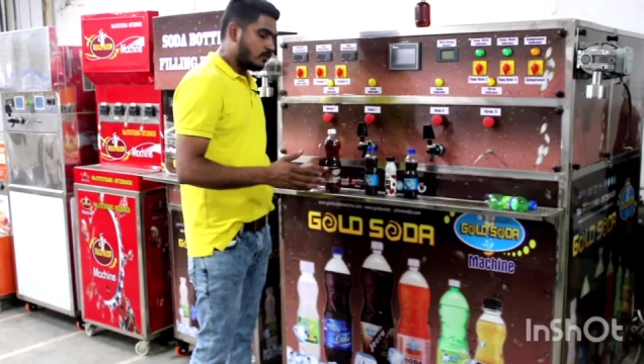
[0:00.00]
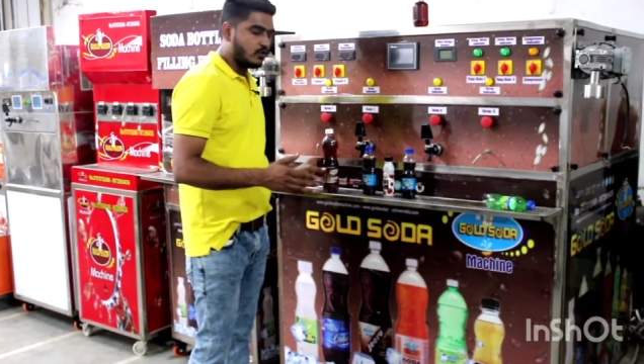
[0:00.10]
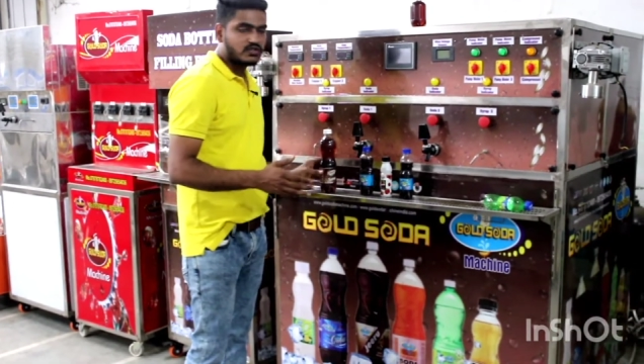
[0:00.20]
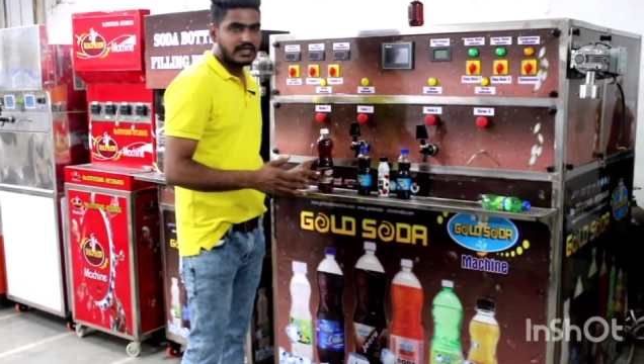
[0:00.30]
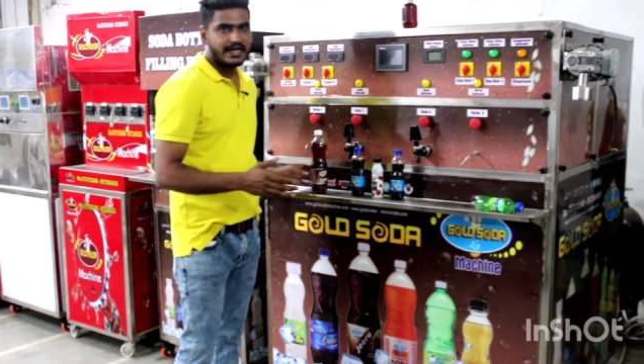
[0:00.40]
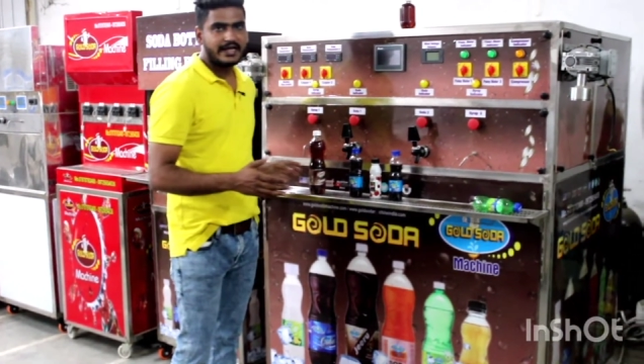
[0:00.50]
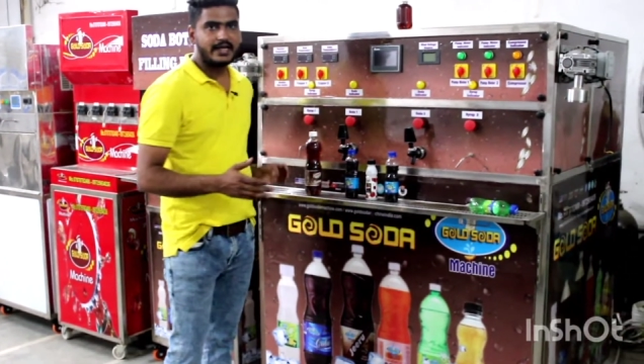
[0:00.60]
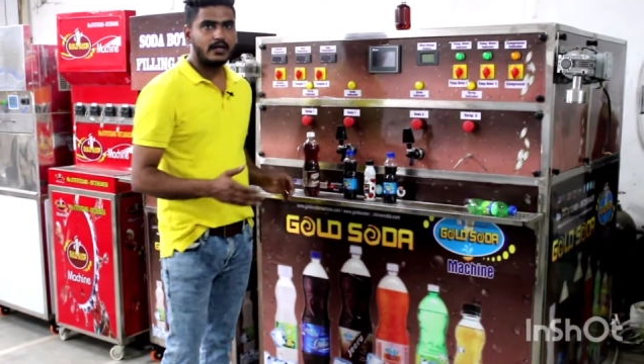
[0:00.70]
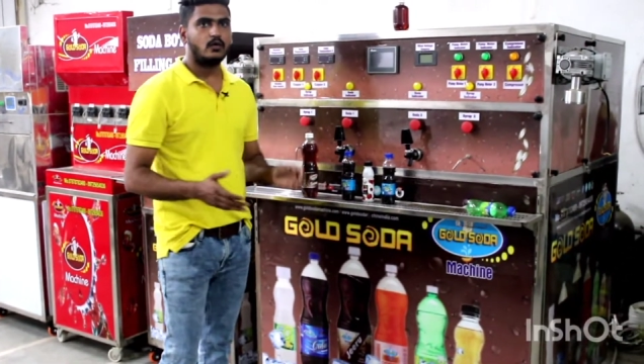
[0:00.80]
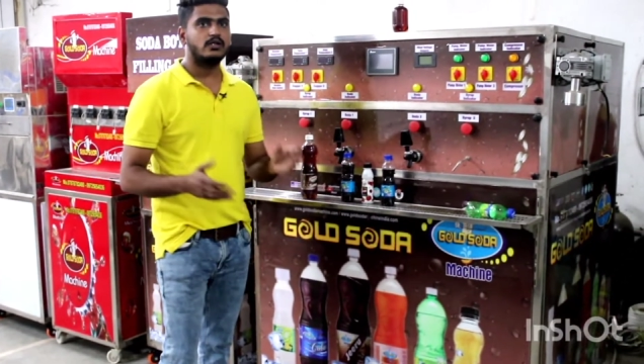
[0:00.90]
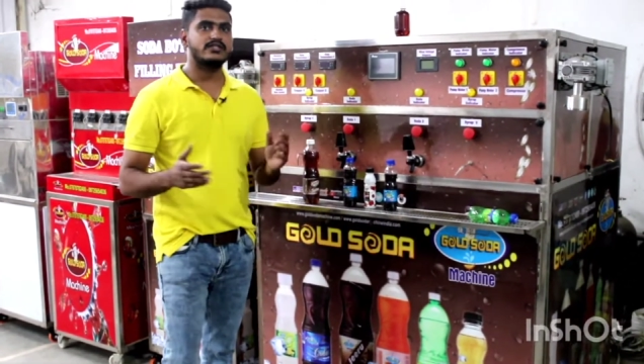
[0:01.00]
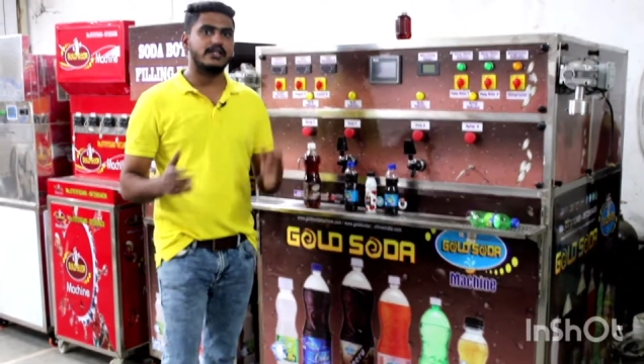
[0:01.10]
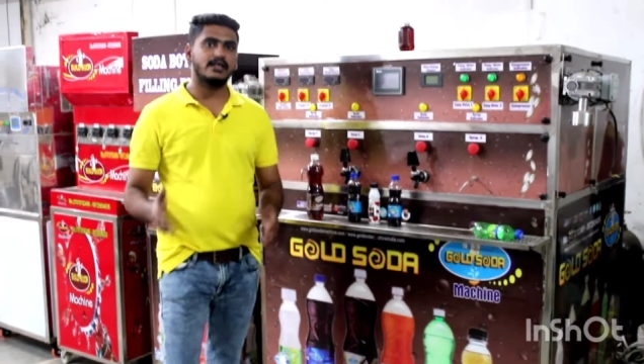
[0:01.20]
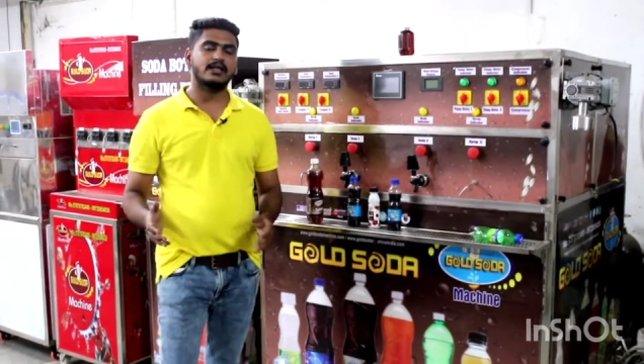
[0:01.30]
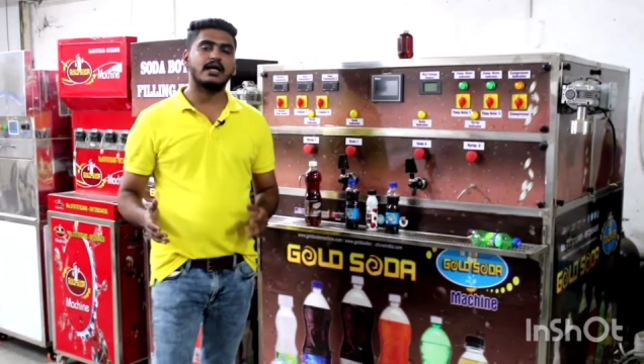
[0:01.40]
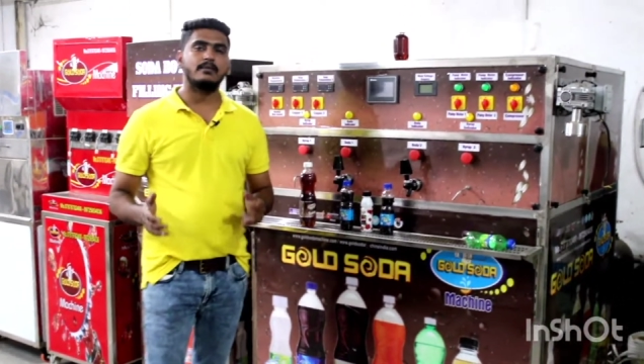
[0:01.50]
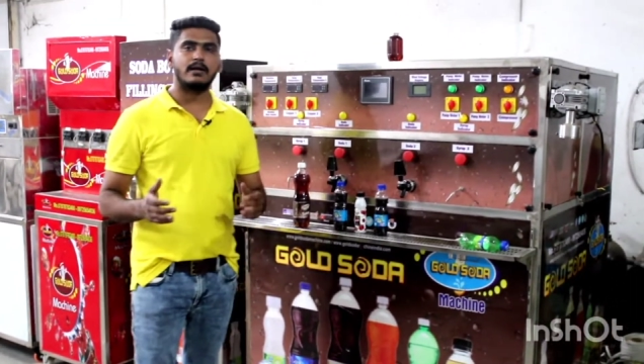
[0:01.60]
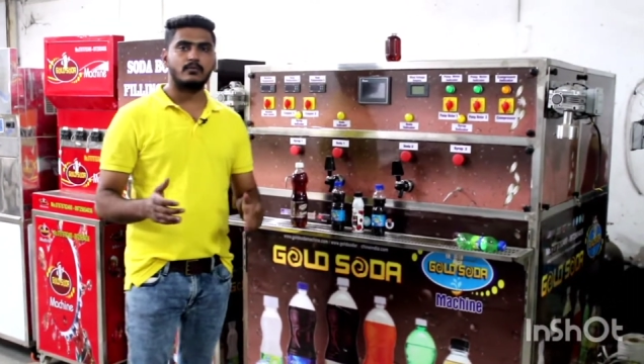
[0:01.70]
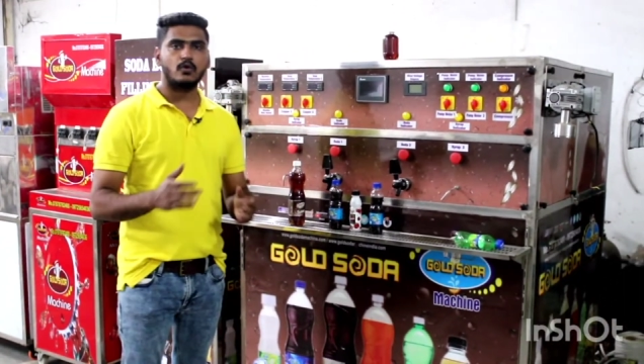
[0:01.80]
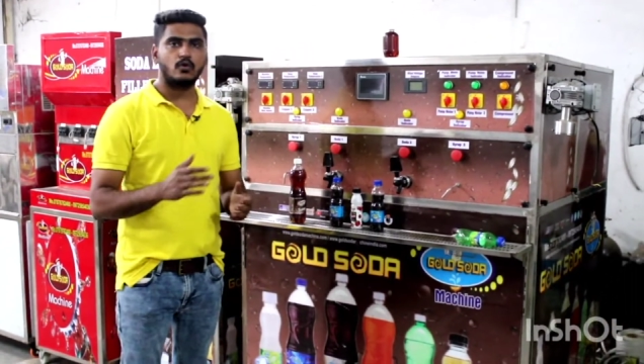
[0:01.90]
और सारे होलसेलर का हम
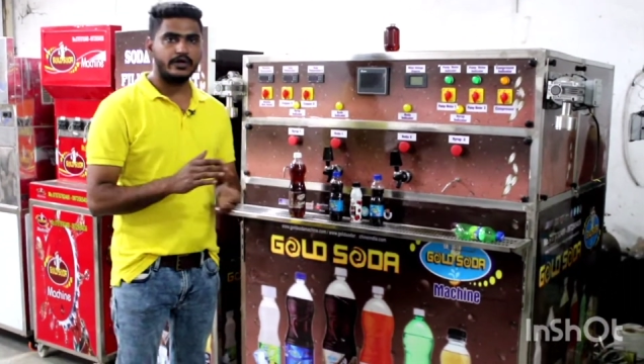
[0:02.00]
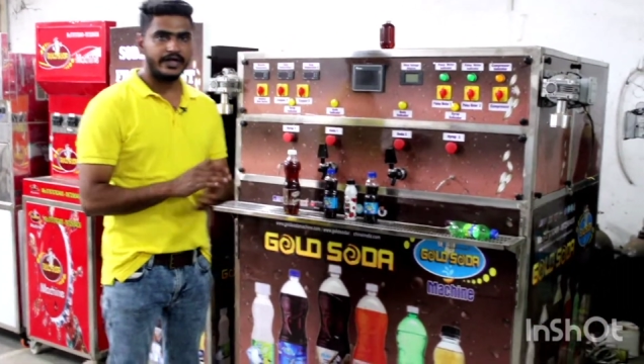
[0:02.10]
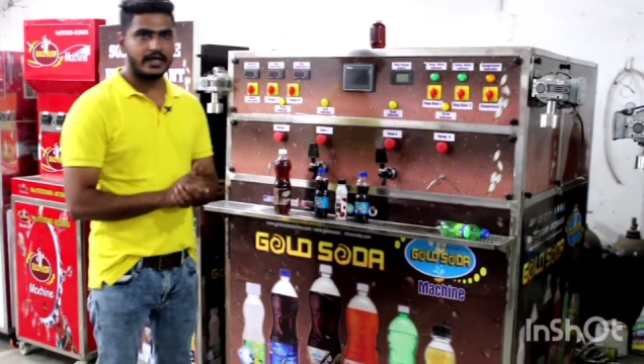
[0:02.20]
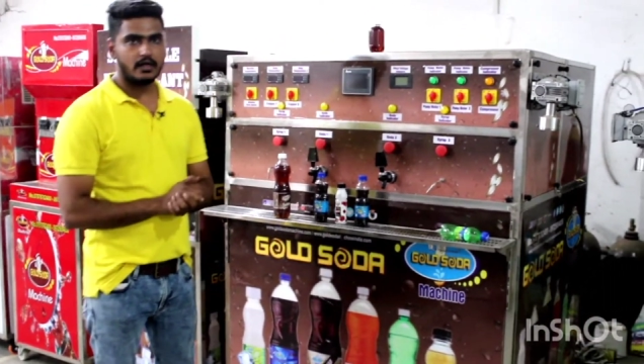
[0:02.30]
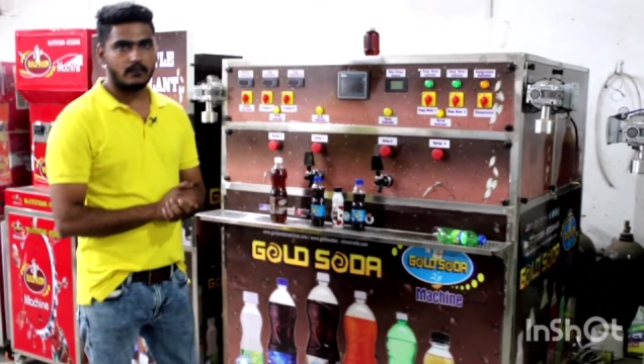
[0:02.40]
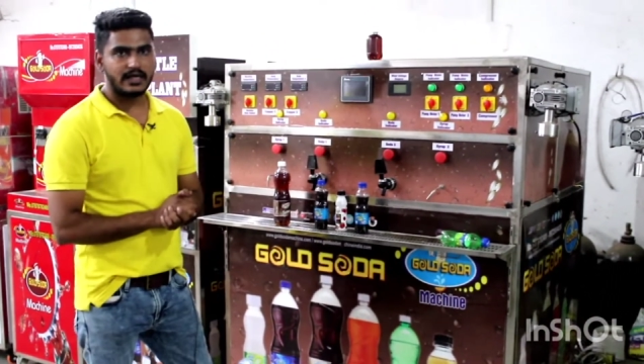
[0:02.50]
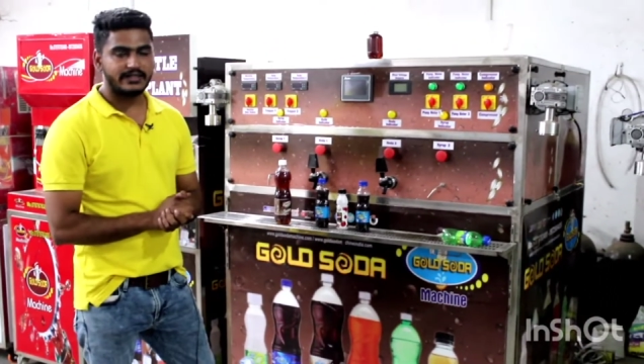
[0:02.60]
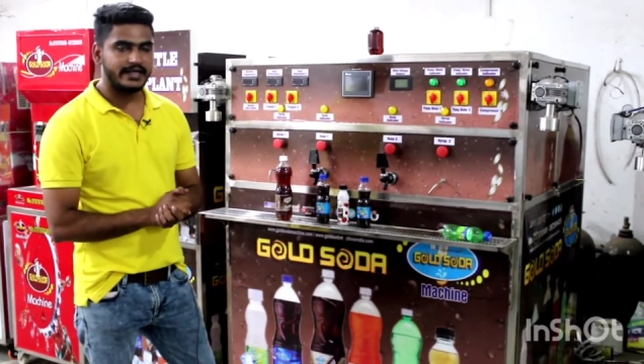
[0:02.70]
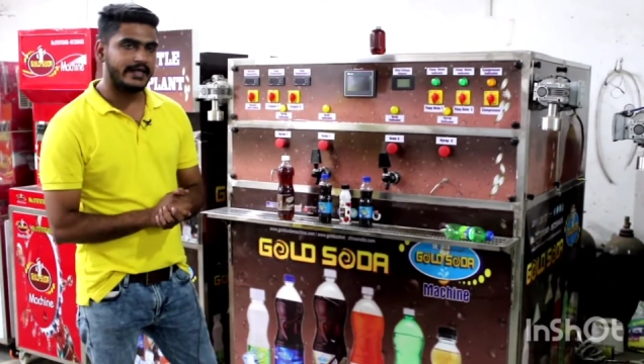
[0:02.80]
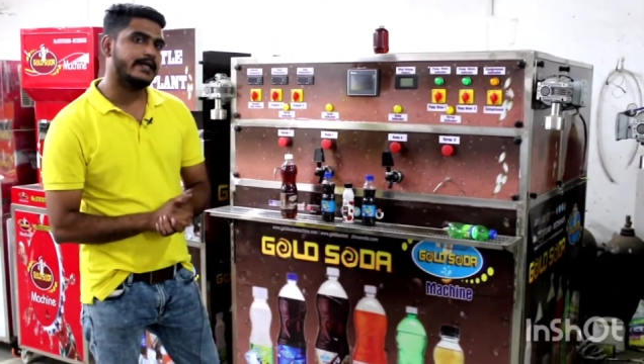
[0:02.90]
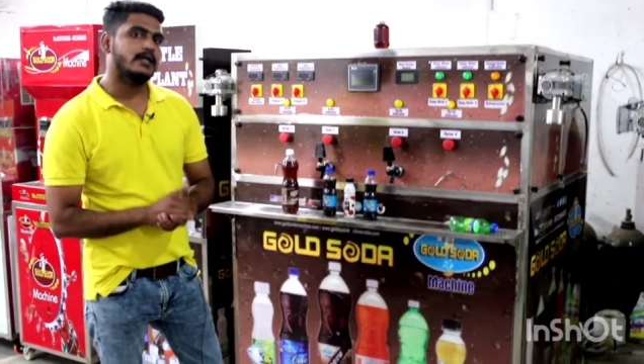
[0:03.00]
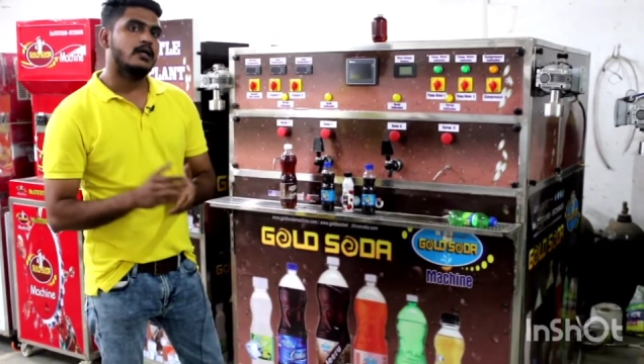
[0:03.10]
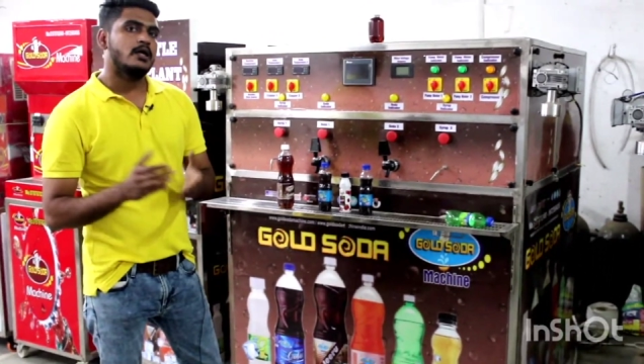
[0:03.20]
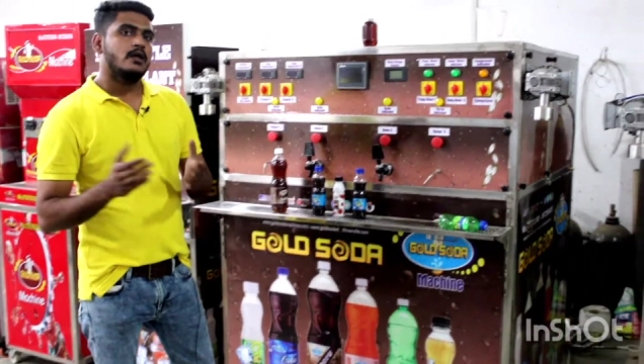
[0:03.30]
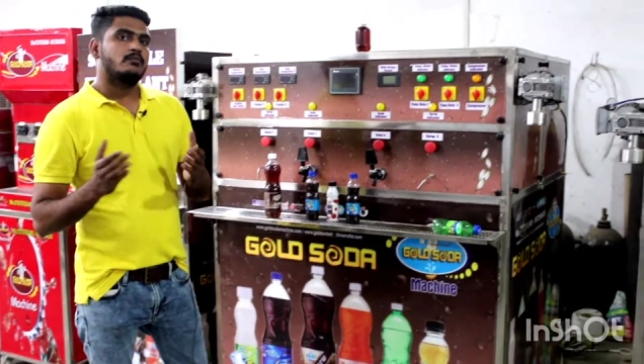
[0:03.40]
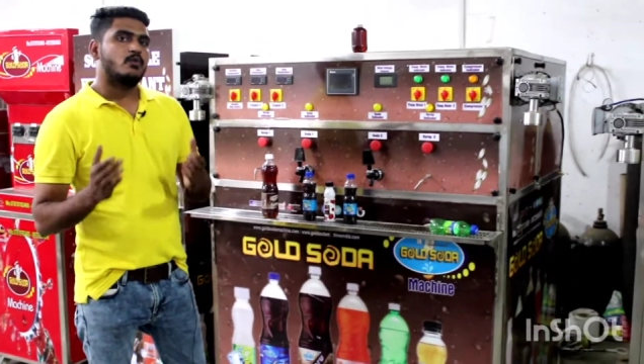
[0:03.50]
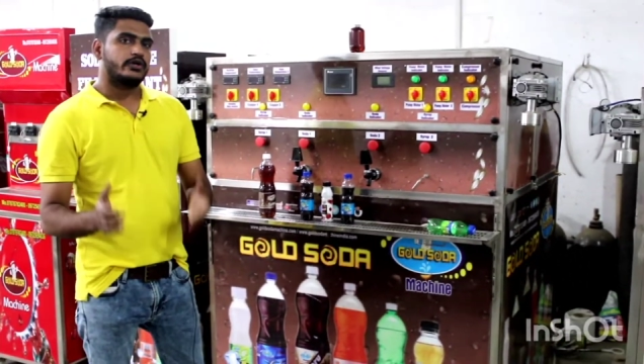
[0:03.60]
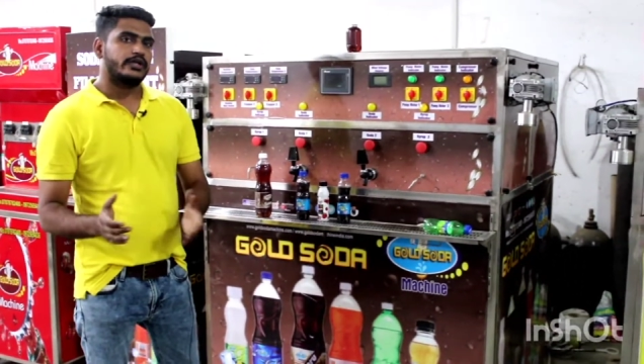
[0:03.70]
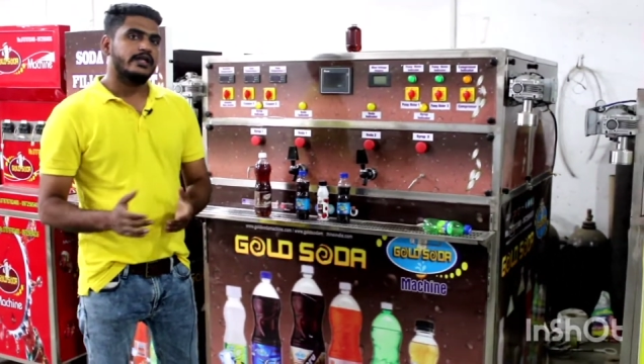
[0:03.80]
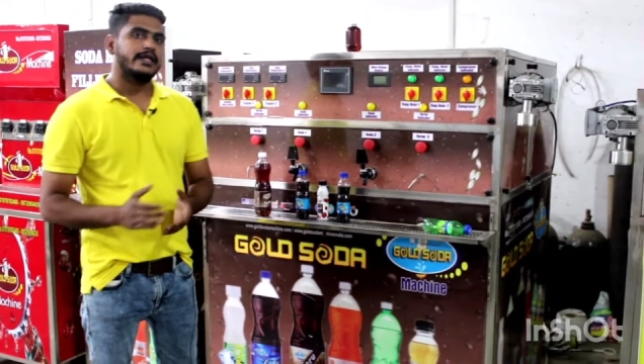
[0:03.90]
आपको कॉन्टेक्ट करवा देंगे
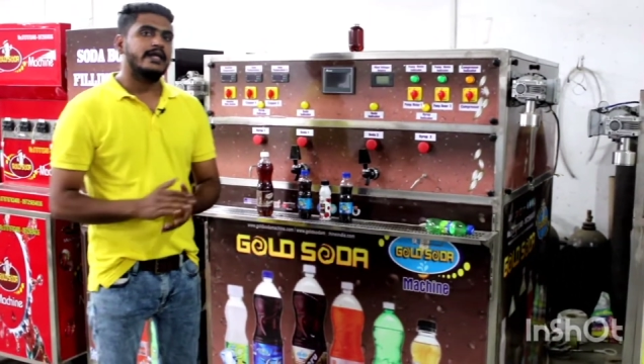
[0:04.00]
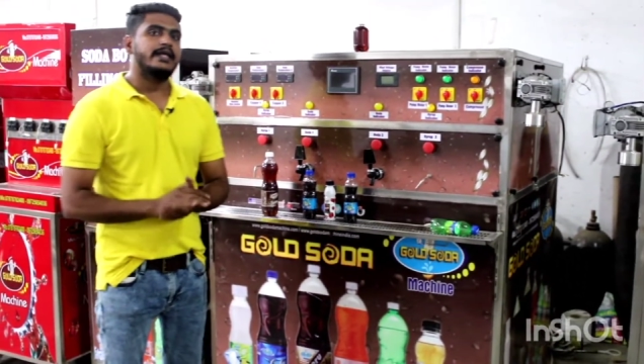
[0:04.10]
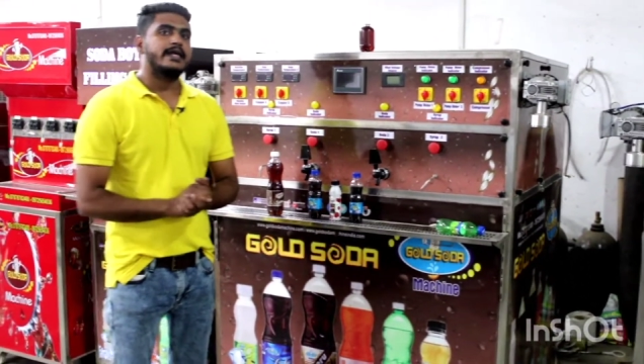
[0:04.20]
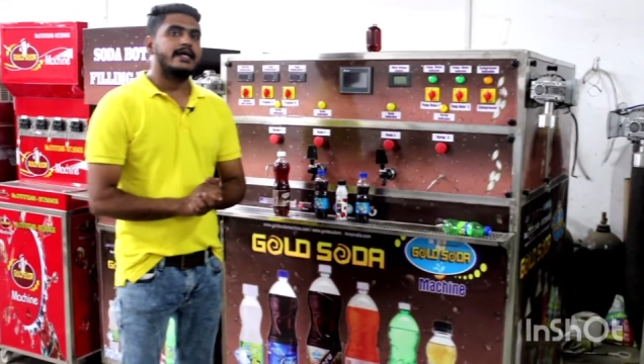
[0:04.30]
बोतल के लिए